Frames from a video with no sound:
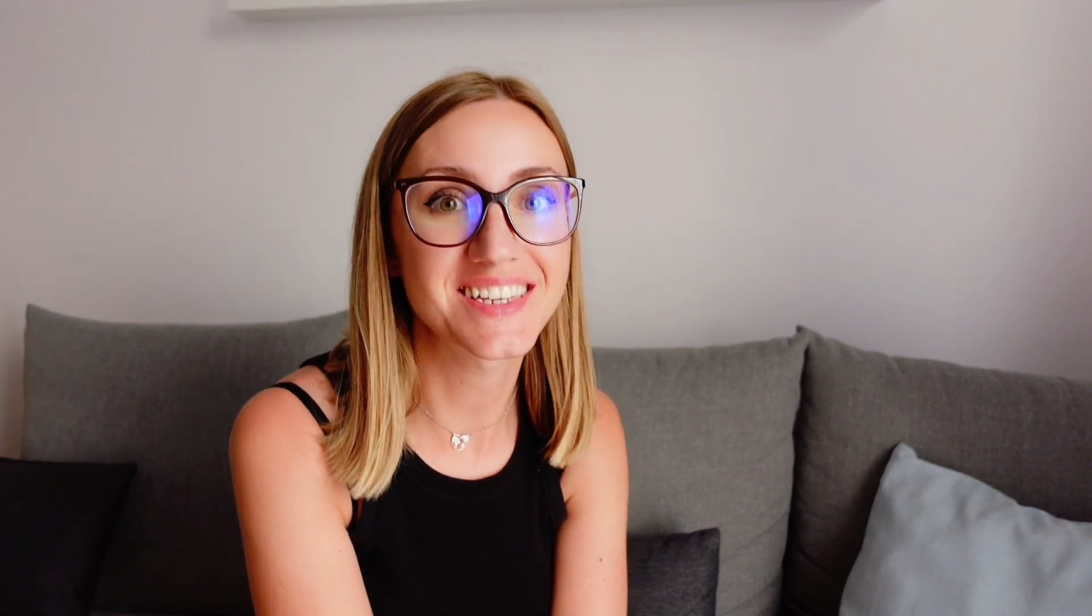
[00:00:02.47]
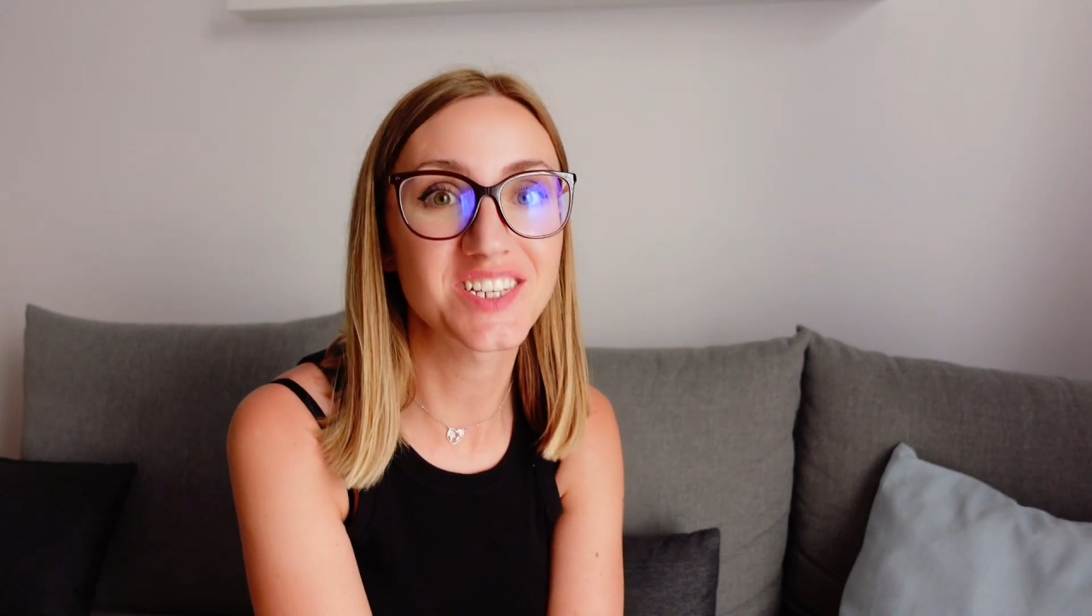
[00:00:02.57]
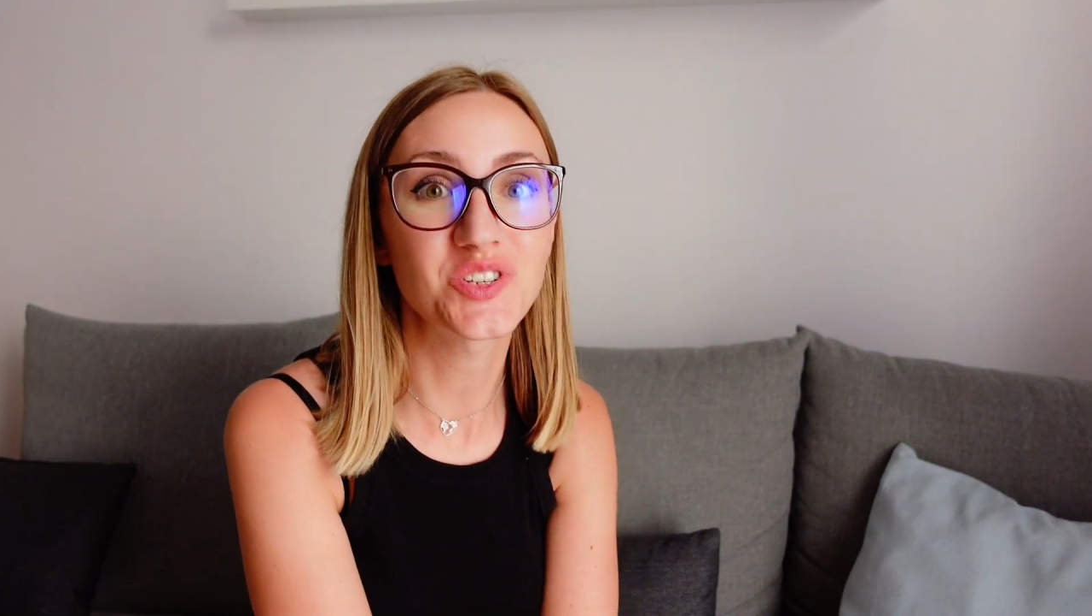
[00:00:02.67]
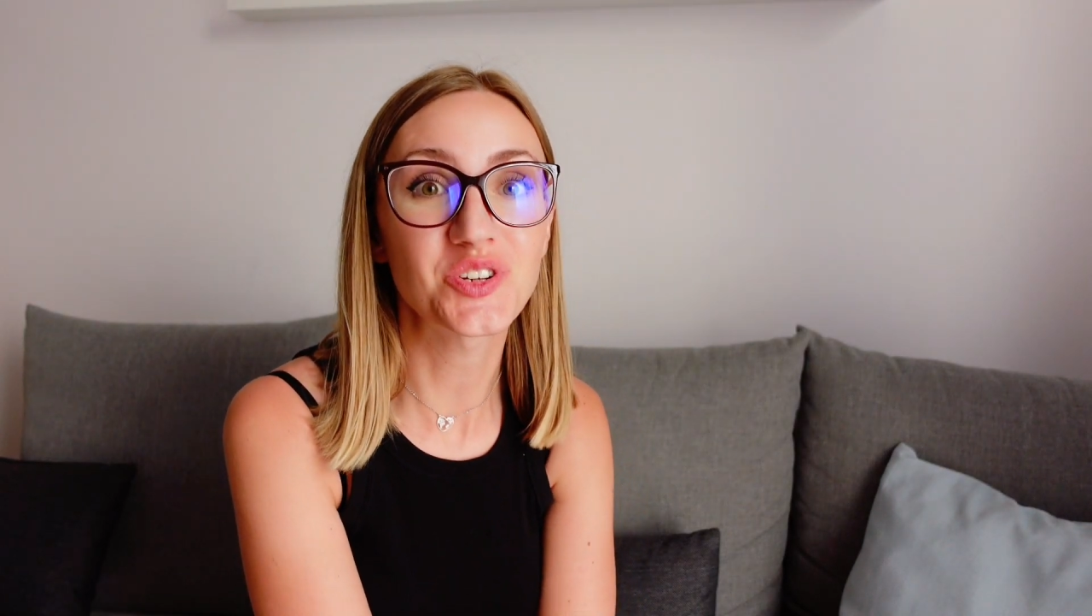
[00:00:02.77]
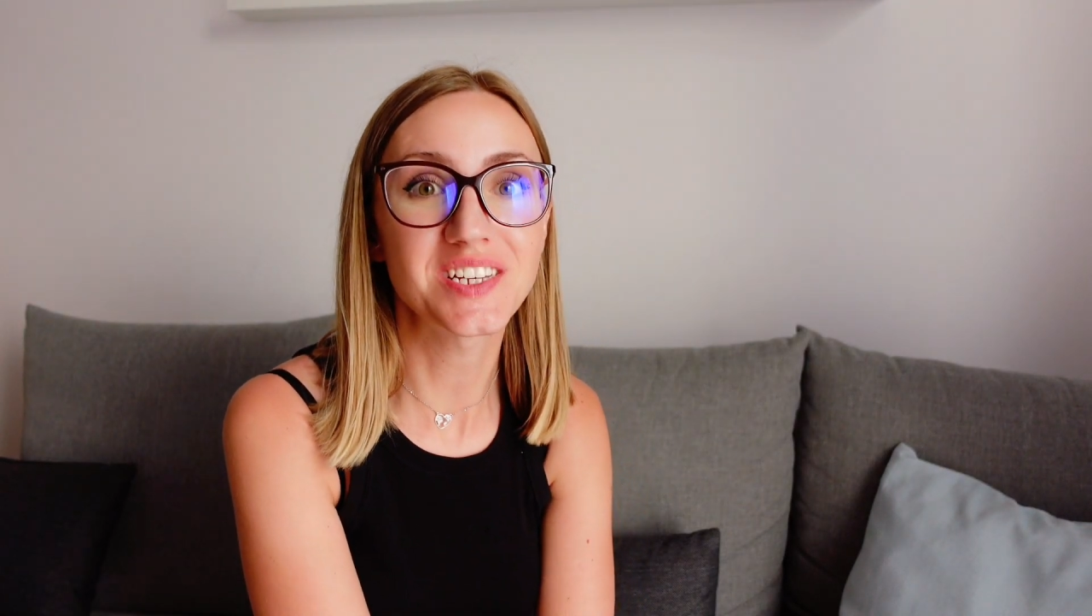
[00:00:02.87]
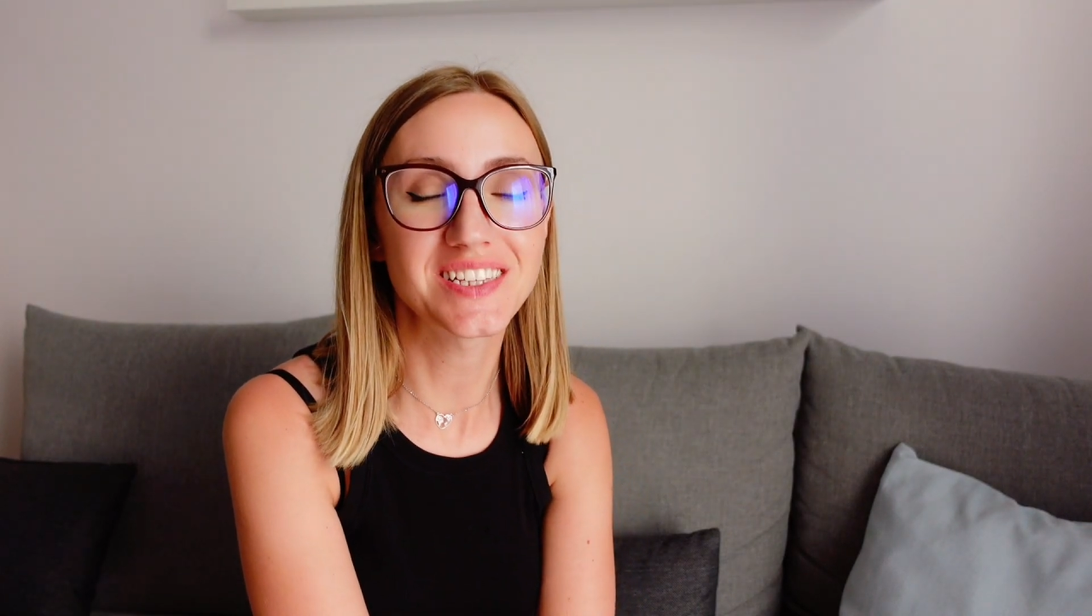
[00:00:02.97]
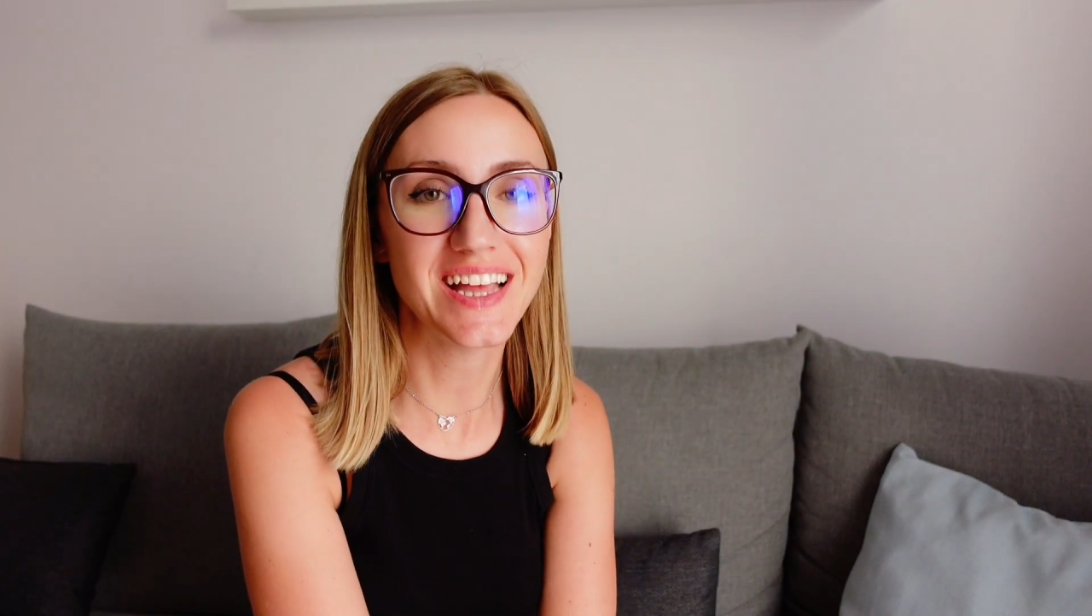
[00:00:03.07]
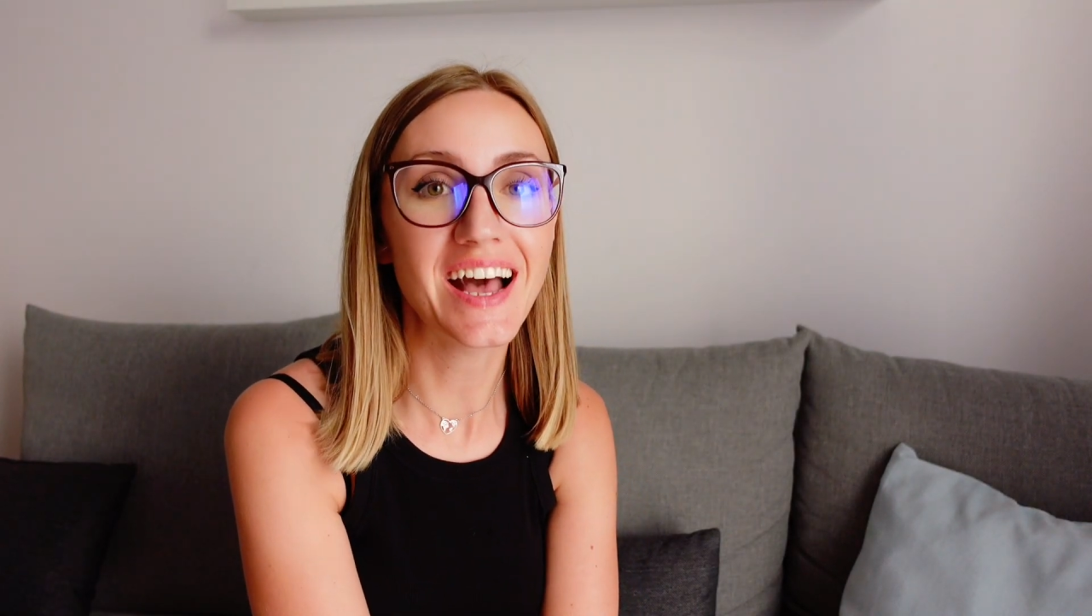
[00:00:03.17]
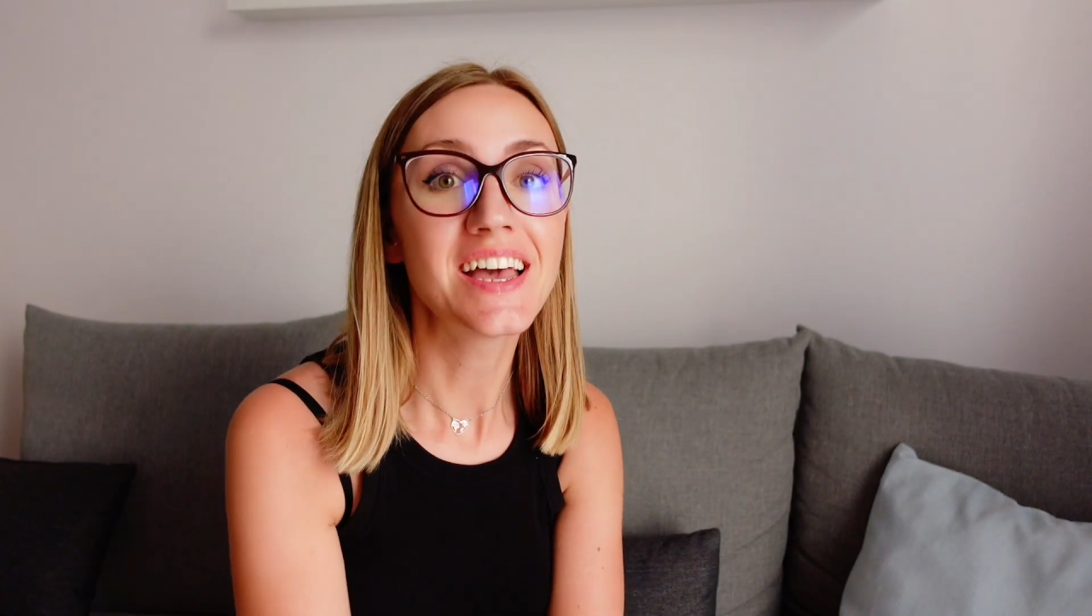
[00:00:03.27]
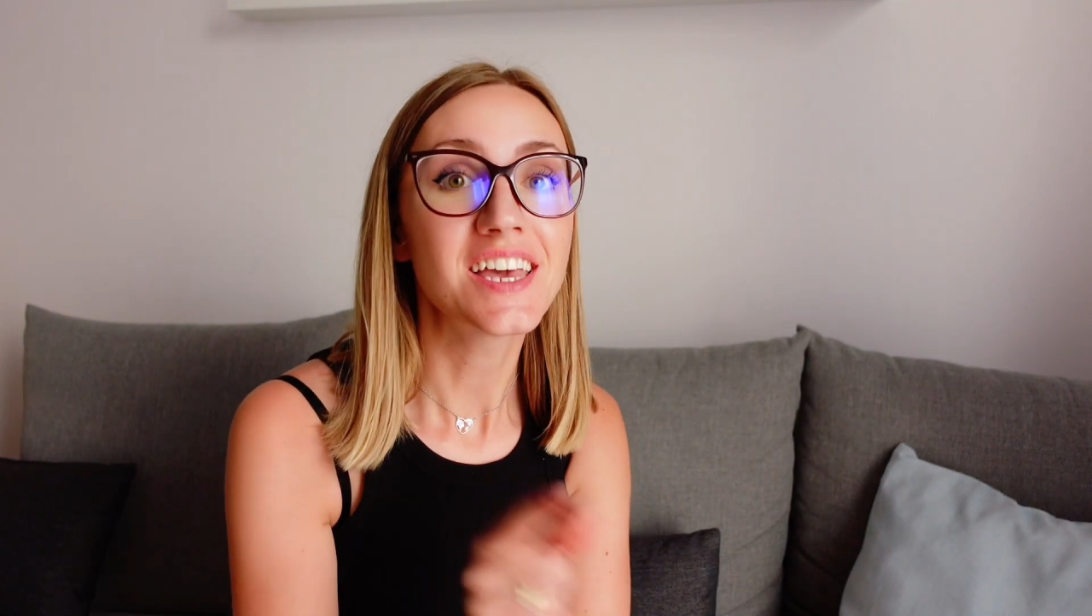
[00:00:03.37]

tej strony Edyta